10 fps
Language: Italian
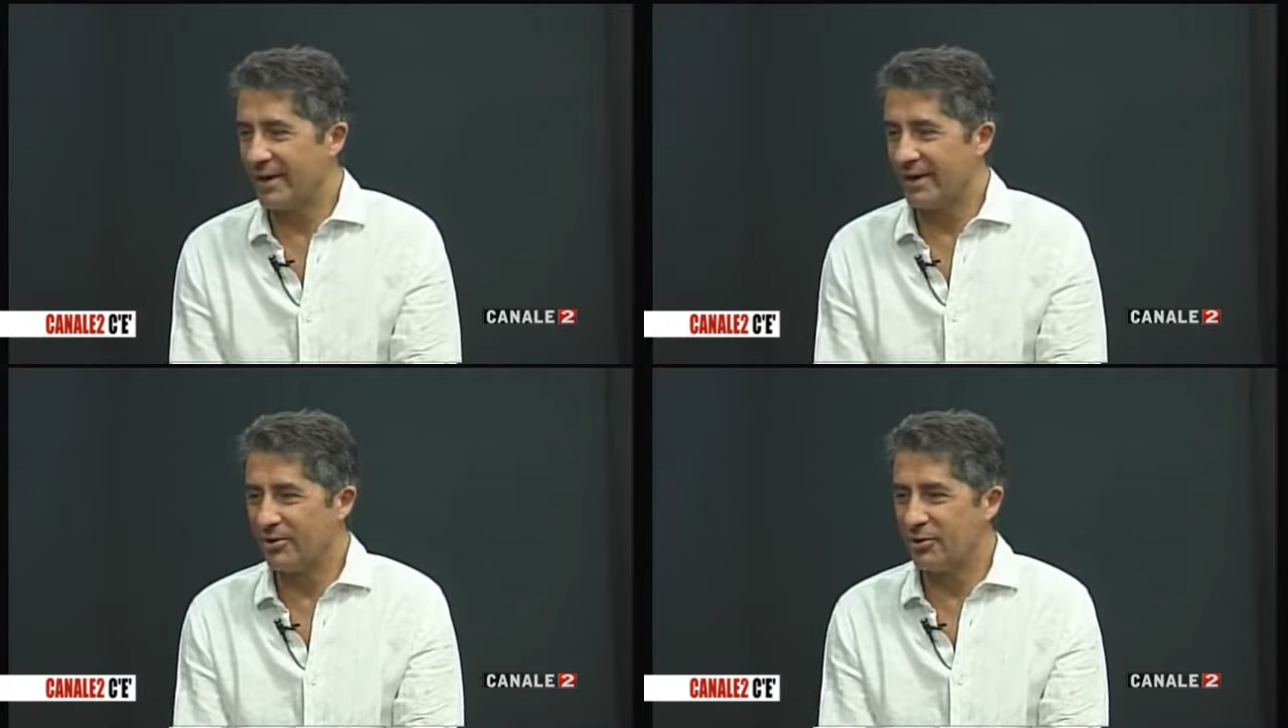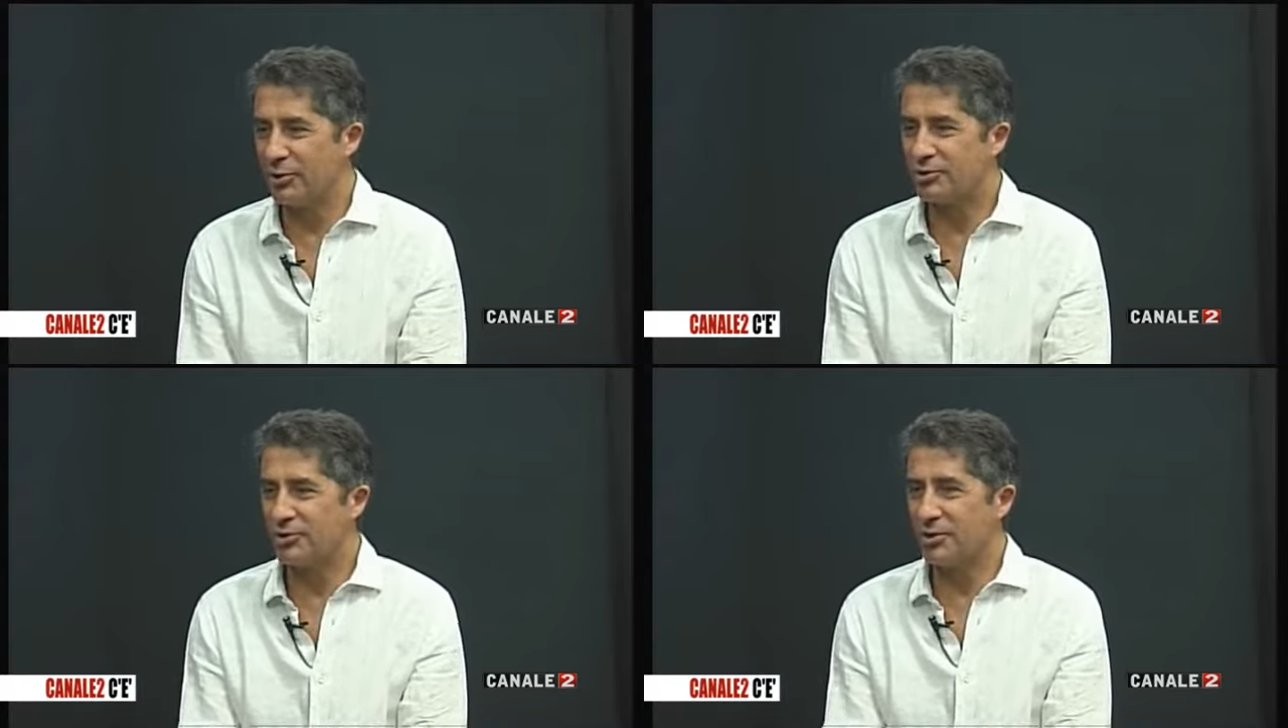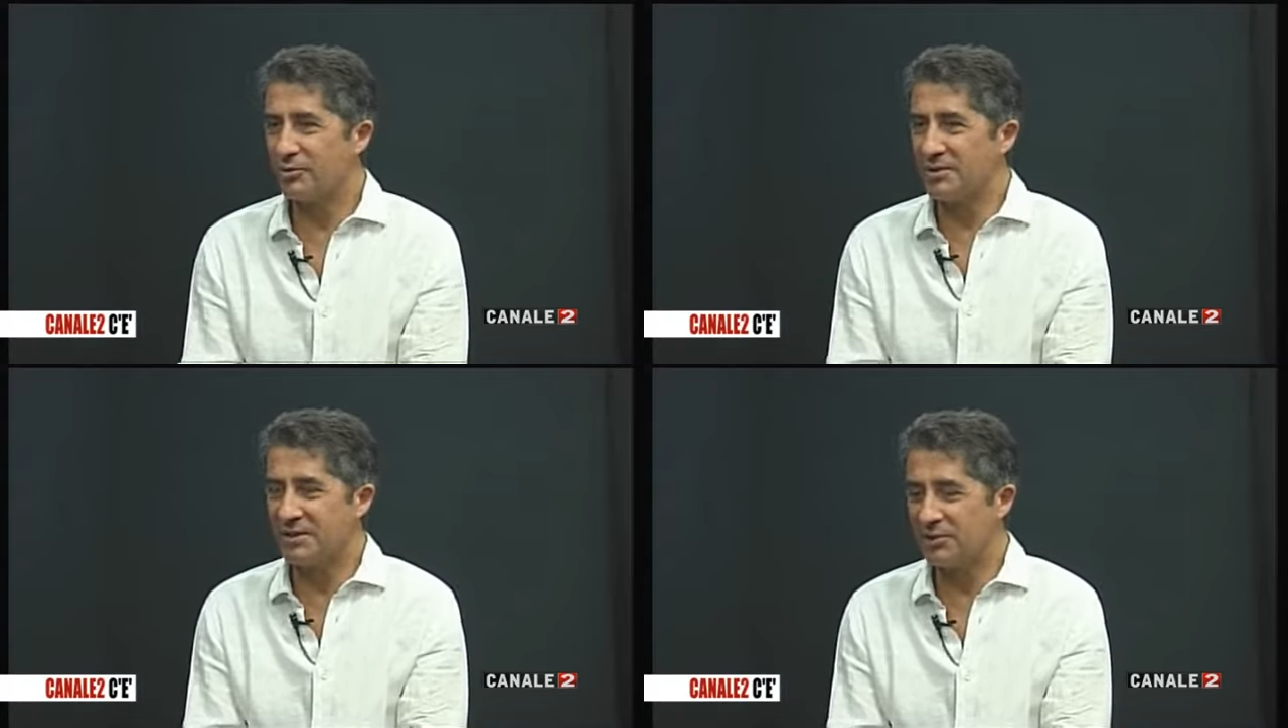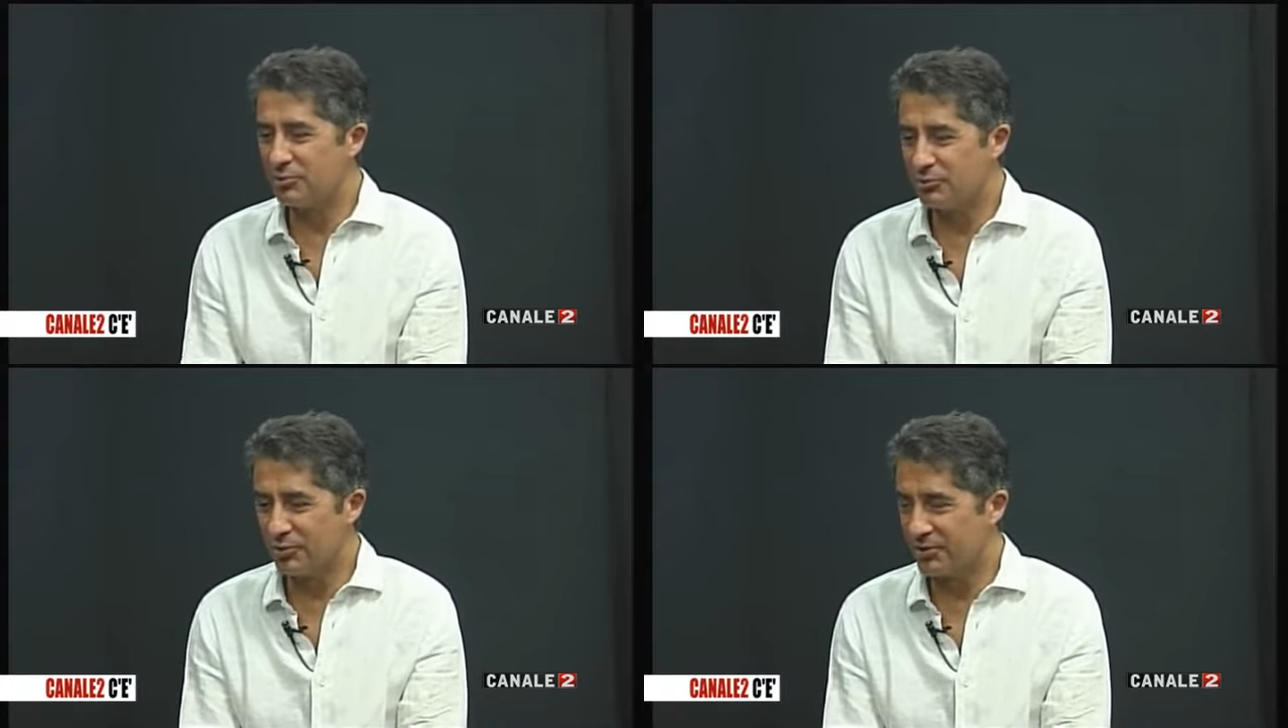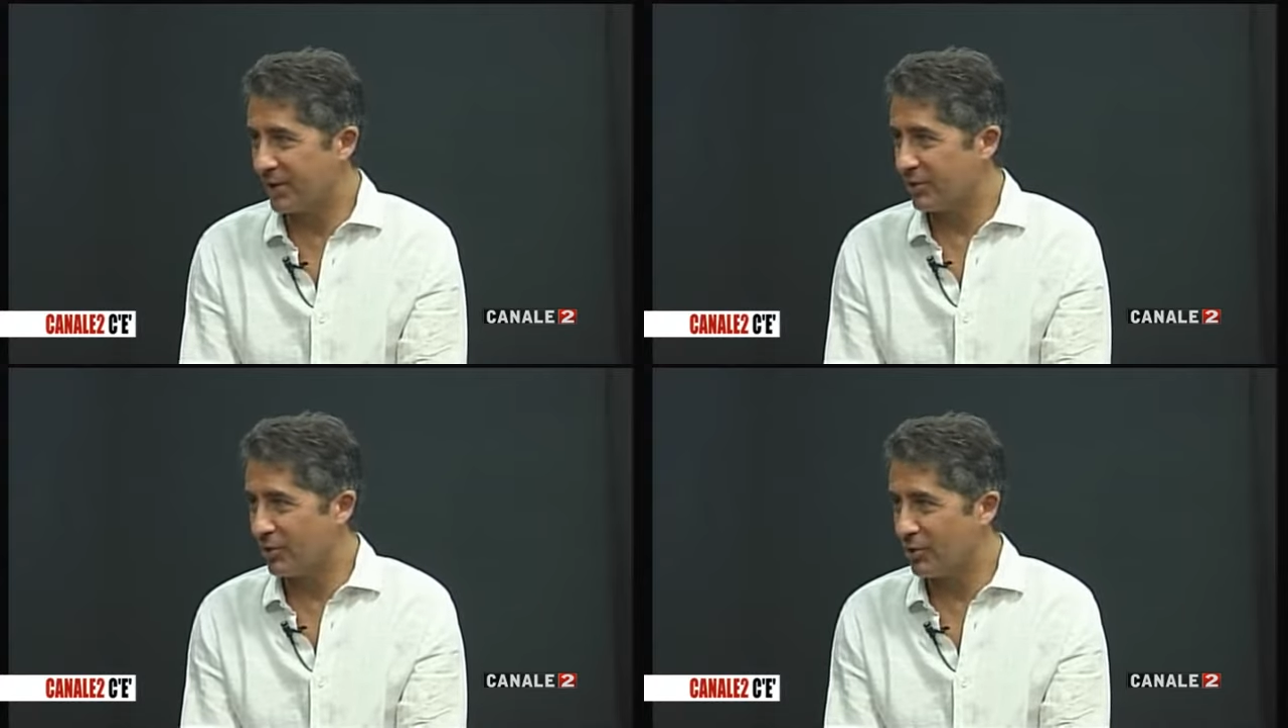Ecco, il nostro è un istituto
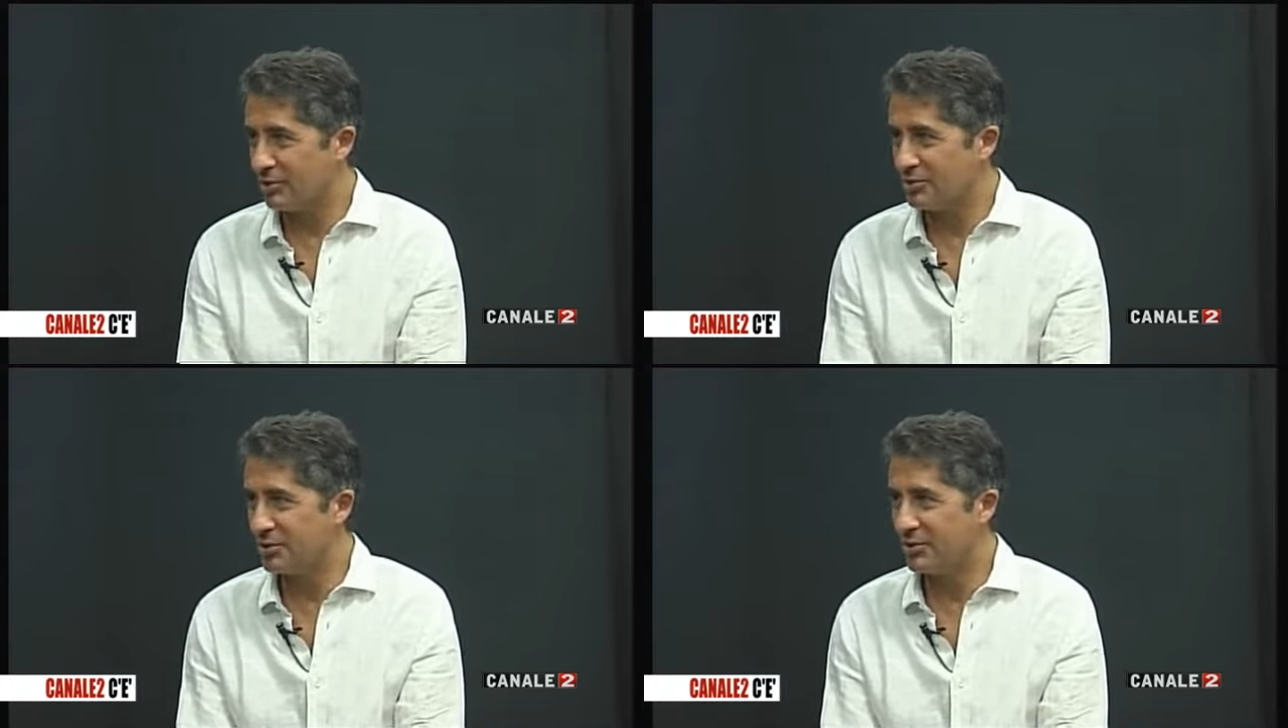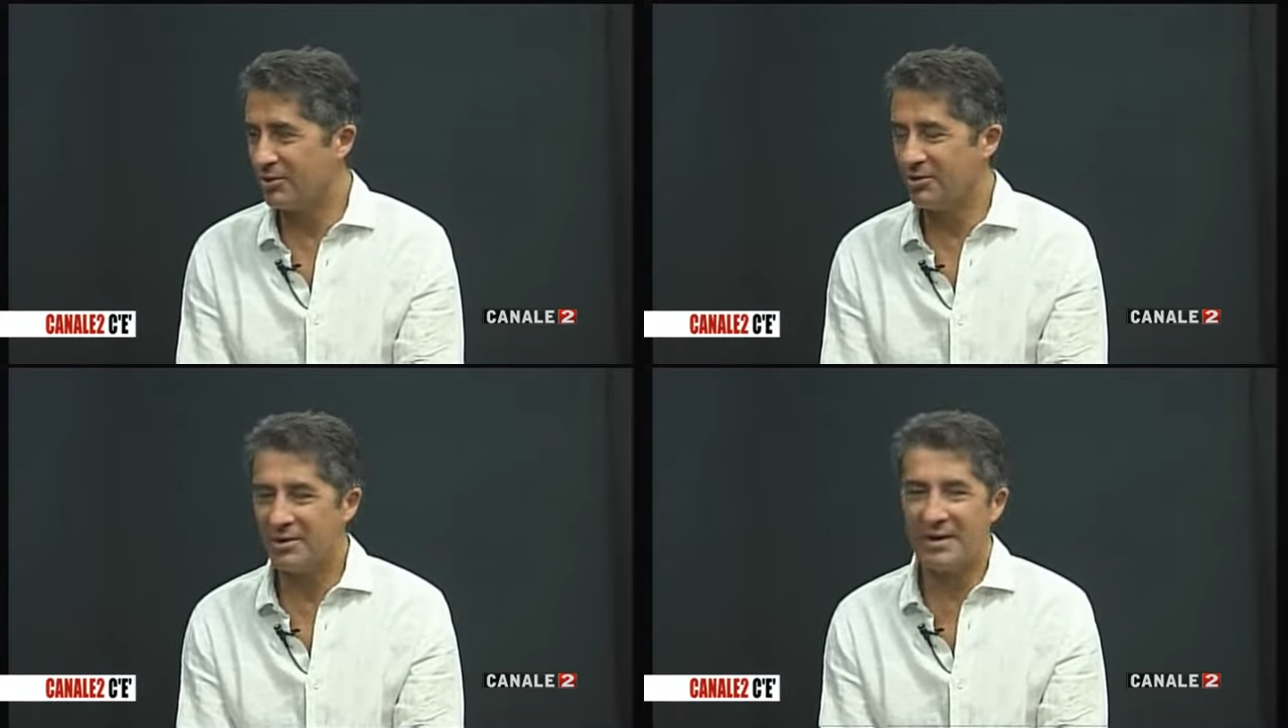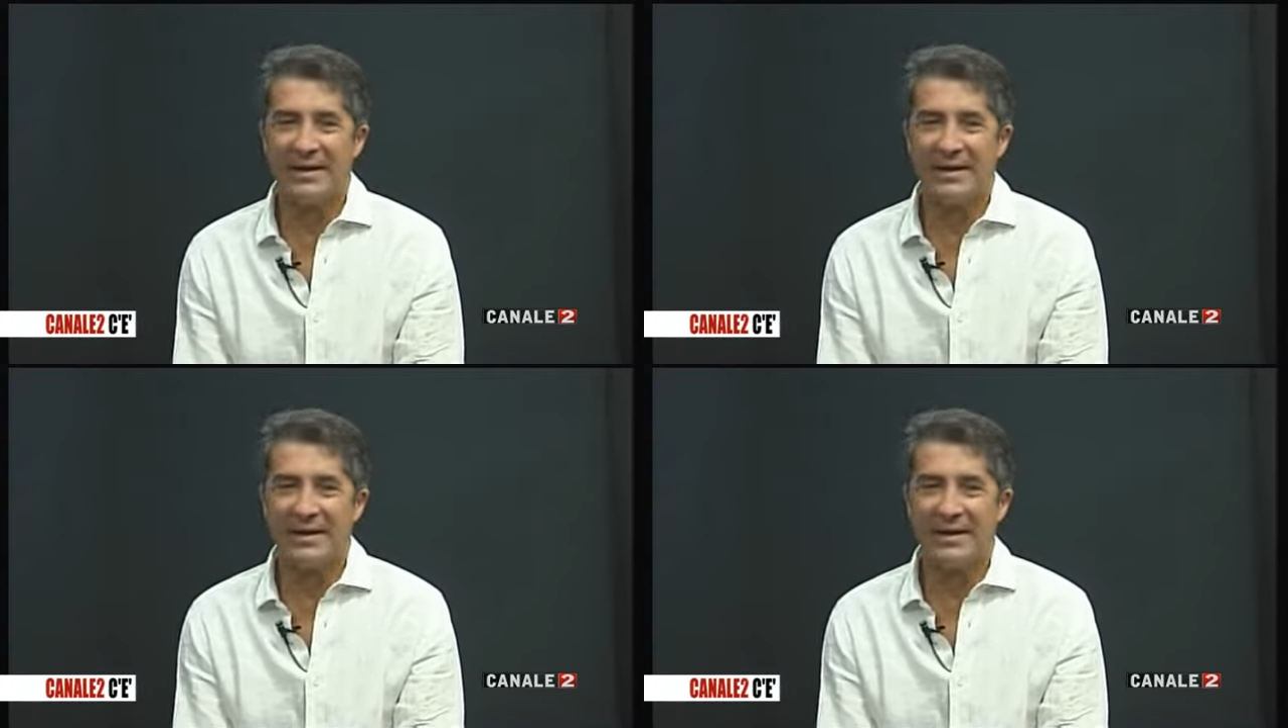tecnologico